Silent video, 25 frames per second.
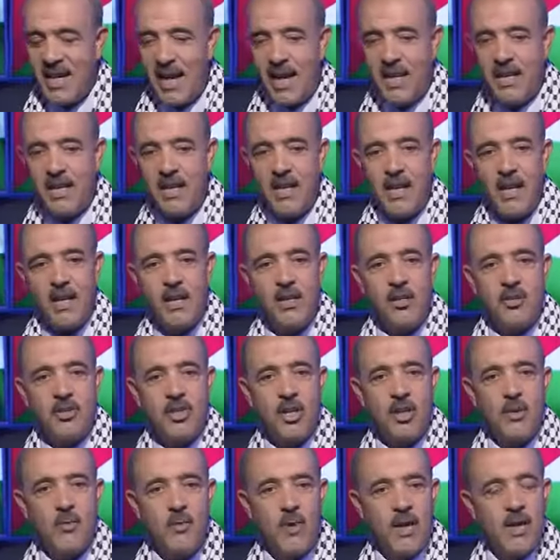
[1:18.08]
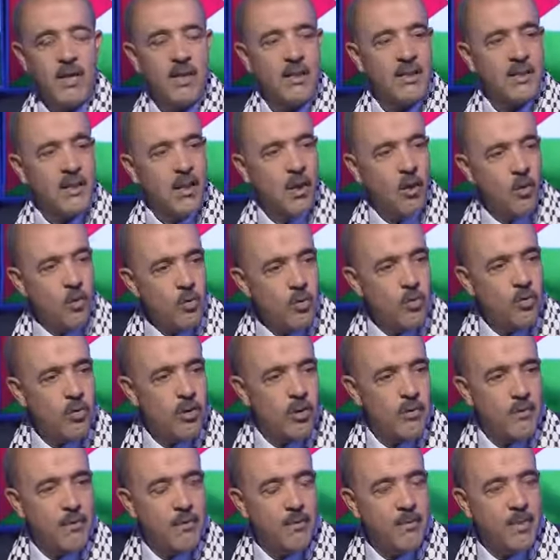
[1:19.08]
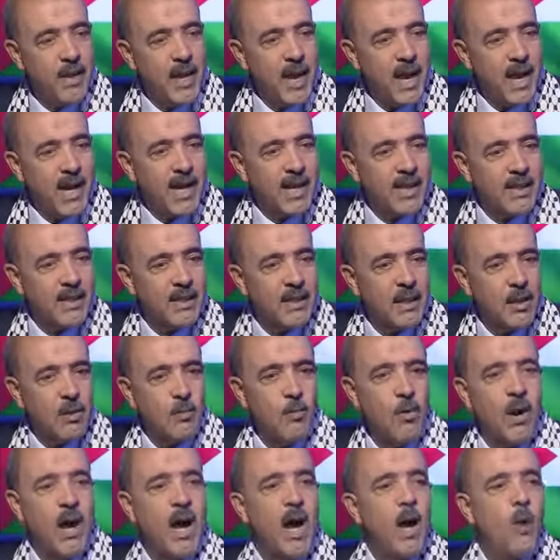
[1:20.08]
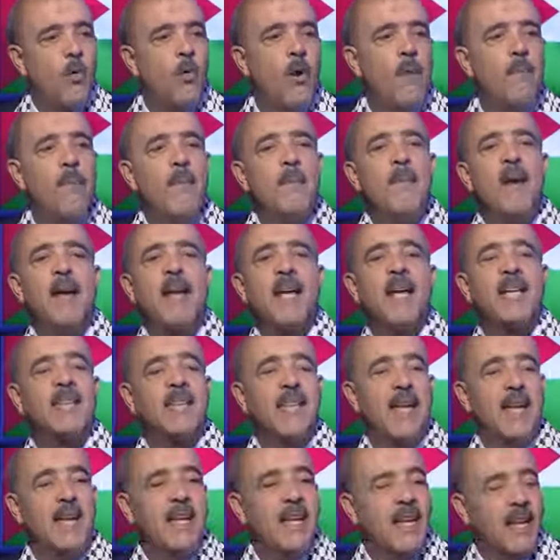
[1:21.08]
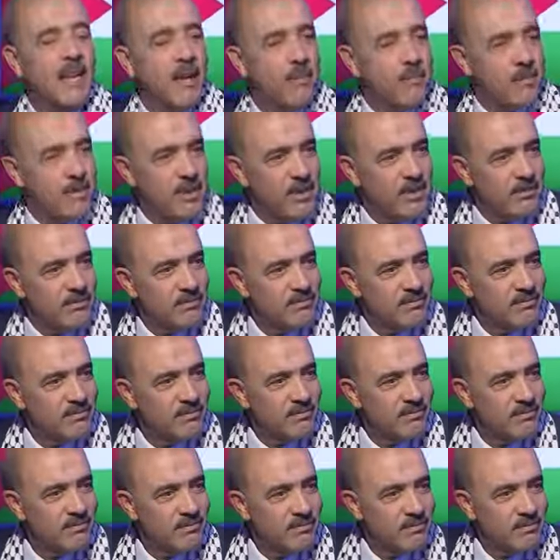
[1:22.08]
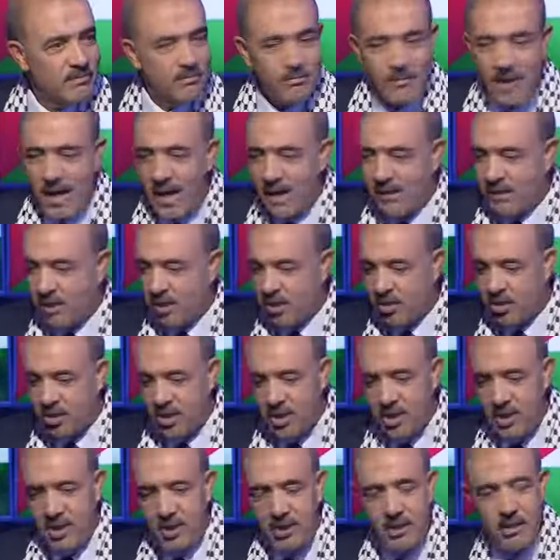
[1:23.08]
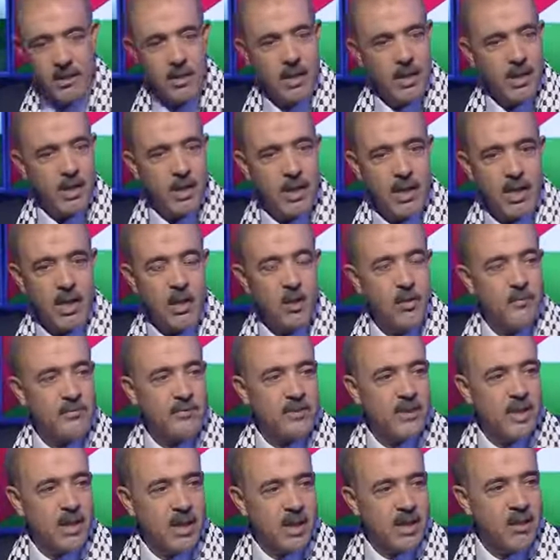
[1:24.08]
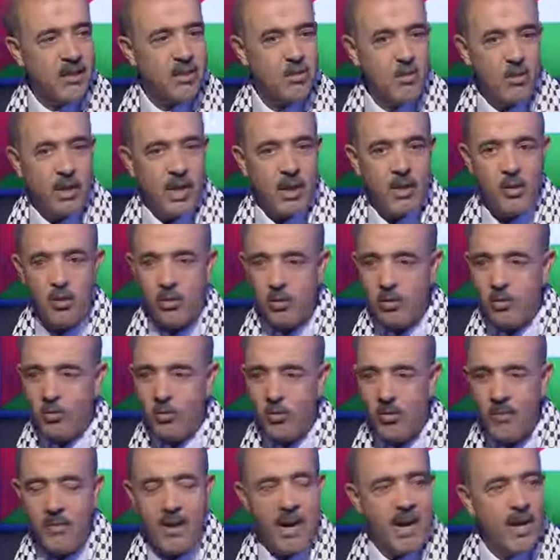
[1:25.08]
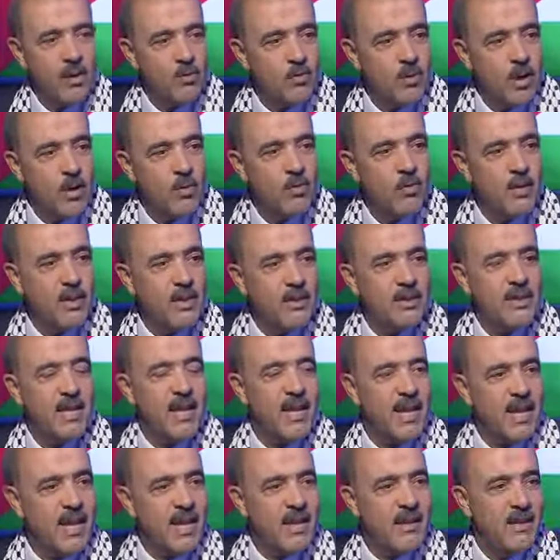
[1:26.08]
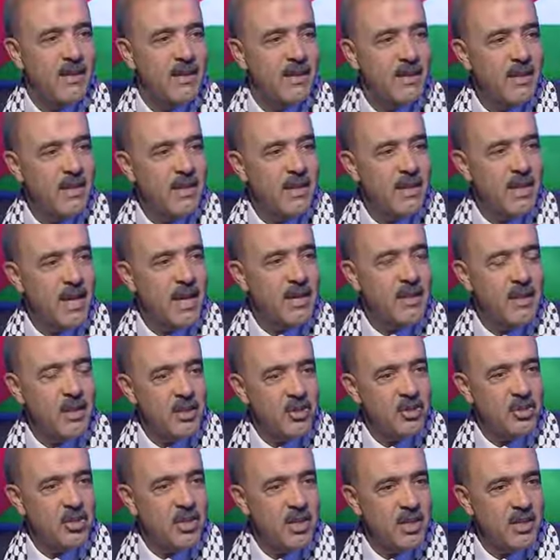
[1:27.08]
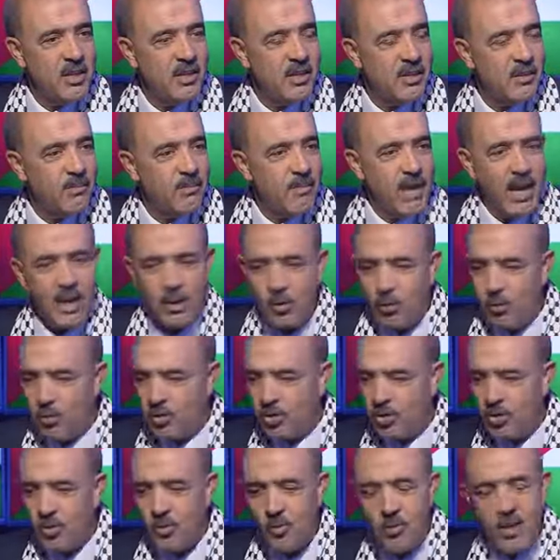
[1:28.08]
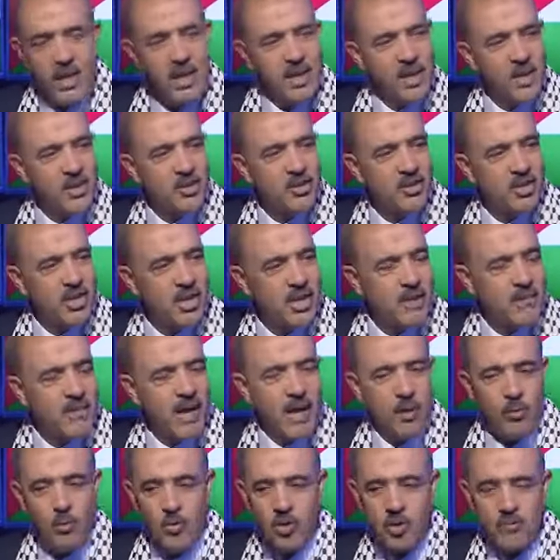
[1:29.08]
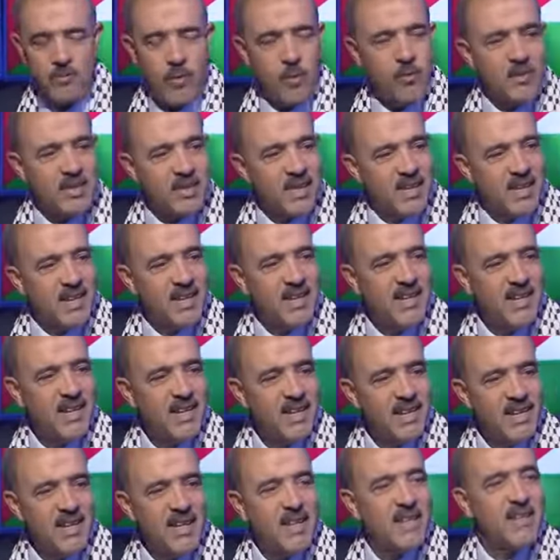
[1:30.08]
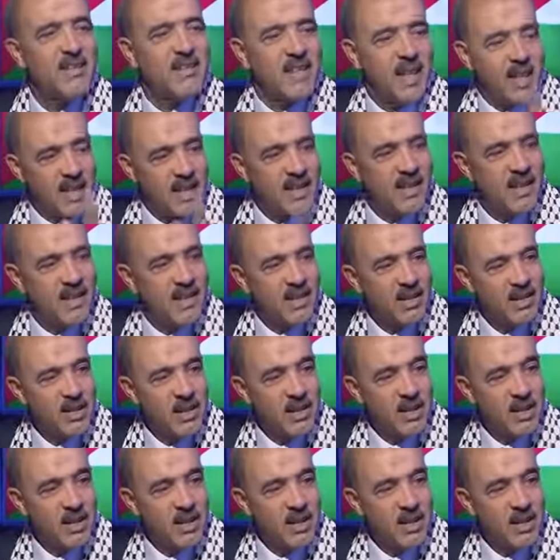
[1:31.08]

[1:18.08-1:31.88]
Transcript: يعني الجذوه تعود باكثر واقوى مما كانت عليه قبل مع هذا الجيل اللي كان يفترض وكان يظن البعض أنه انتهى هذا جيل ما عندوش هوية جيل ما عندوش بوصلة انتهى